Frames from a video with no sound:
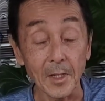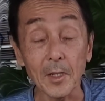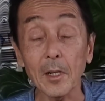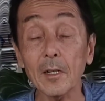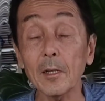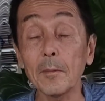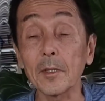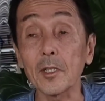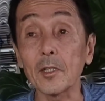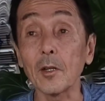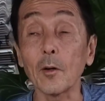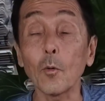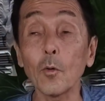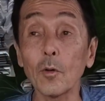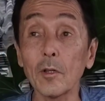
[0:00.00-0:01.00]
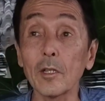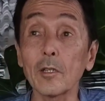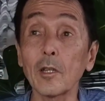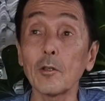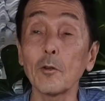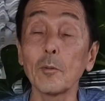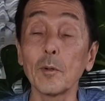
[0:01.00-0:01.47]
田舎町ね、この
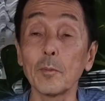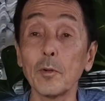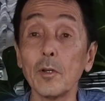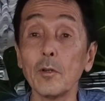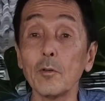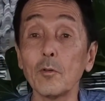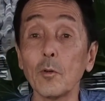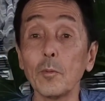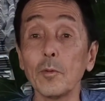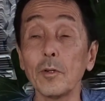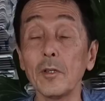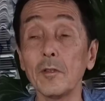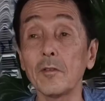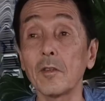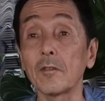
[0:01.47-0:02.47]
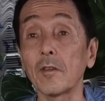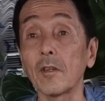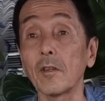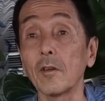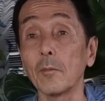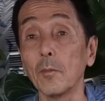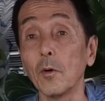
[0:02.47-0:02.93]
ね、例えば
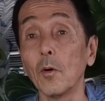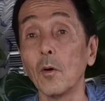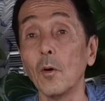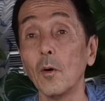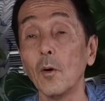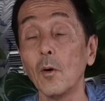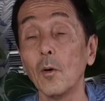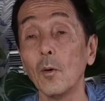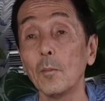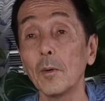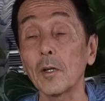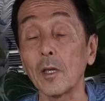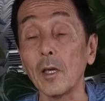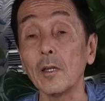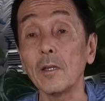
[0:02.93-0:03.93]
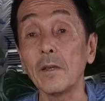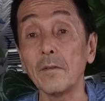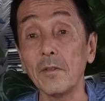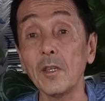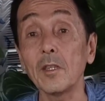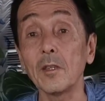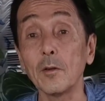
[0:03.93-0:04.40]
プエルトプリンセサでも、まあ、
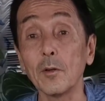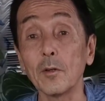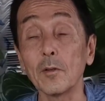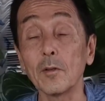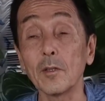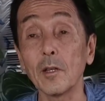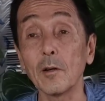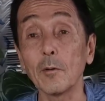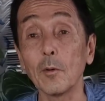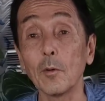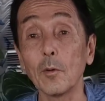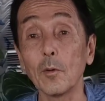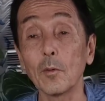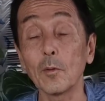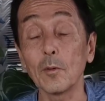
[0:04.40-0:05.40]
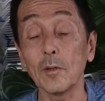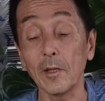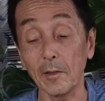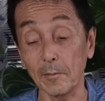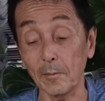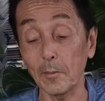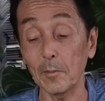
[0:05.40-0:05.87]
KTV っていう名を
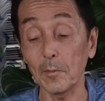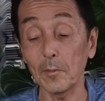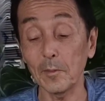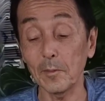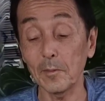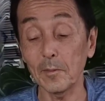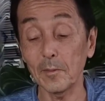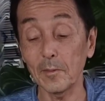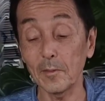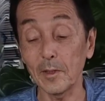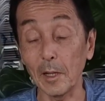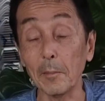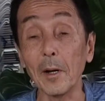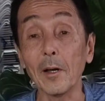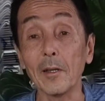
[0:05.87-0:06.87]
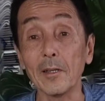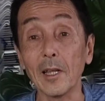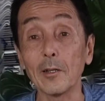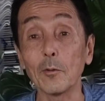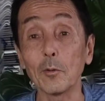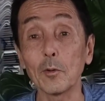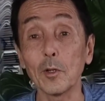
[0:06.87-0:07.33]
ね、名前、
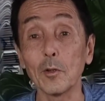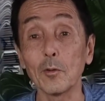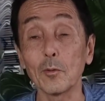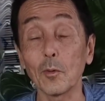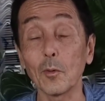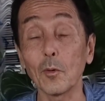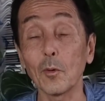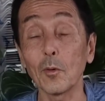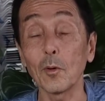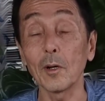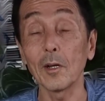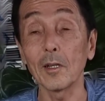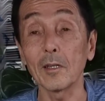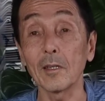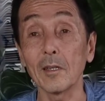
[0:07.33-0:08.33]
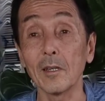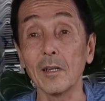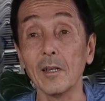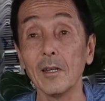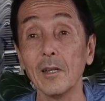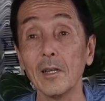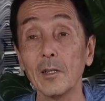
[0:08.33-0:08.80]
名乗っているところがあっ
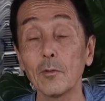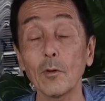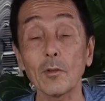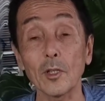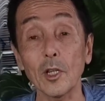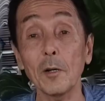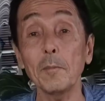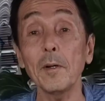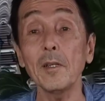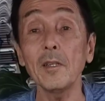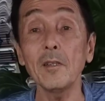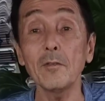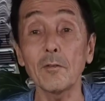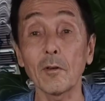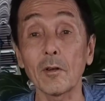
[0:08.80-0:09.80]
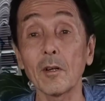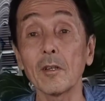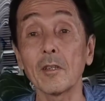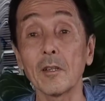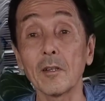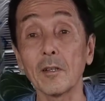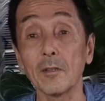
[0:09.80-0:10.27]
て、そこはジャパニーズは
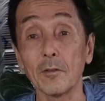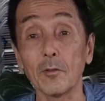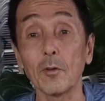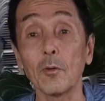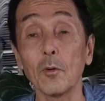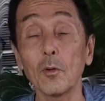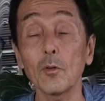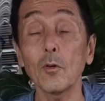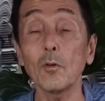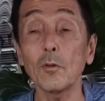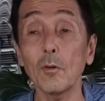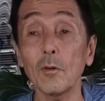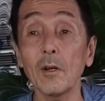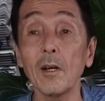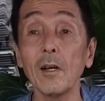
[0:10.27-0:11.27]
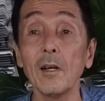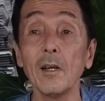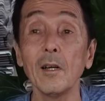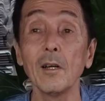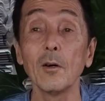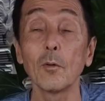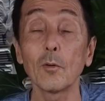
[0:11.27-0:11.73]
書いてないですよ。ほとんどが
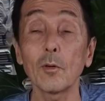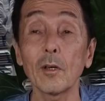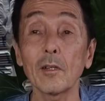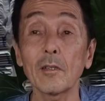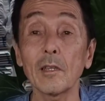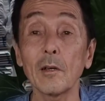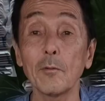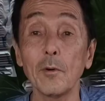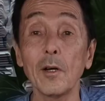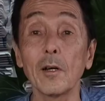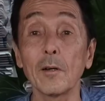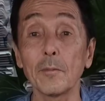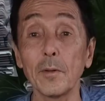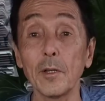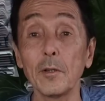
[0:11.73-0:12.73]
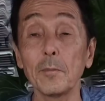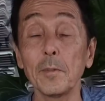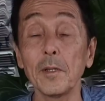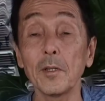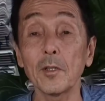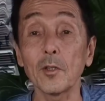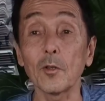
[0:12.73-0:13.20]
お客さんは
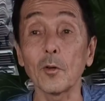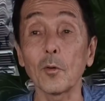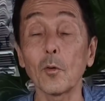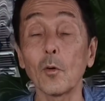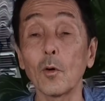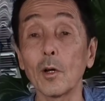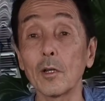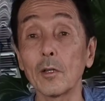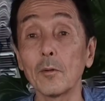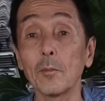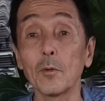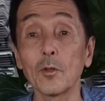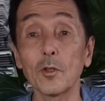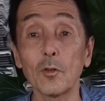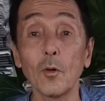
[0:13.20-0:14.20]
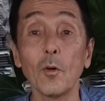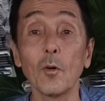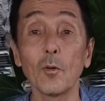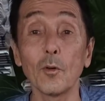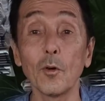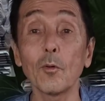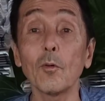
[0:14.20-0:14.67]
フィリピン人の小金持ち
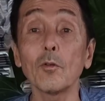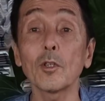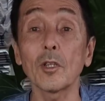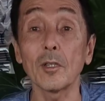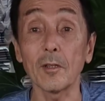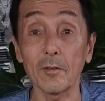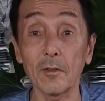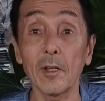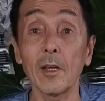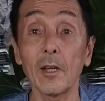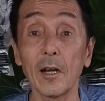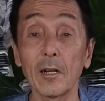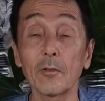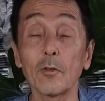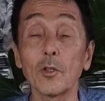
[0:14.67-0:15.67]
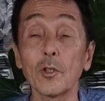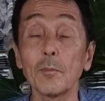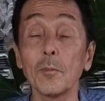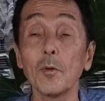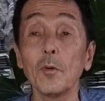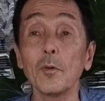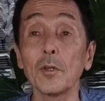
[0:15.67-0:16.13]
と旅行者ですね。白
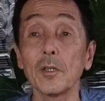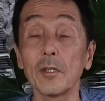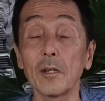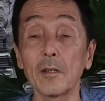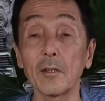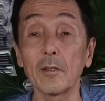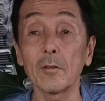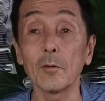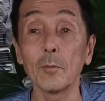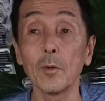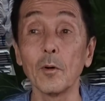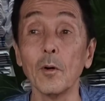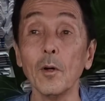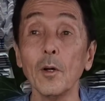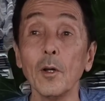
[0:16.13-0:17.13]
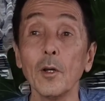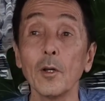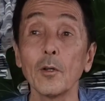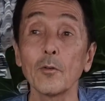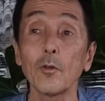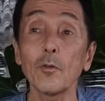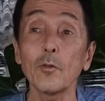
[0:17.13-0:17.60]
人も多いんだけれども、
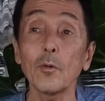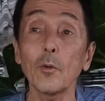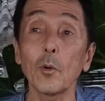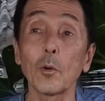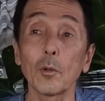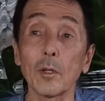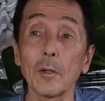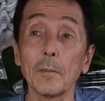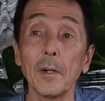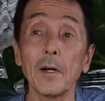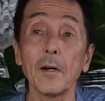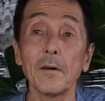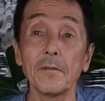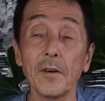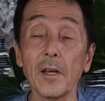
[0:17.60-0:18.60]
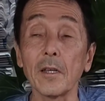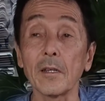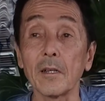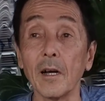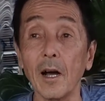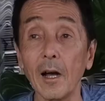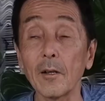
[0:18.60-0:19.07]
そういうところね、
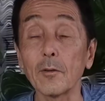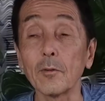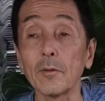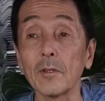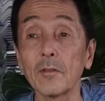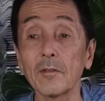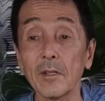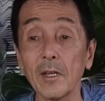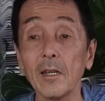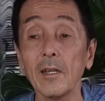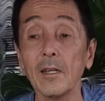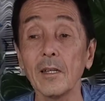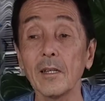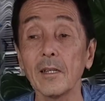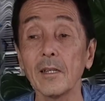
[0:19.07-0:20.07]
バーファインがあるんですね。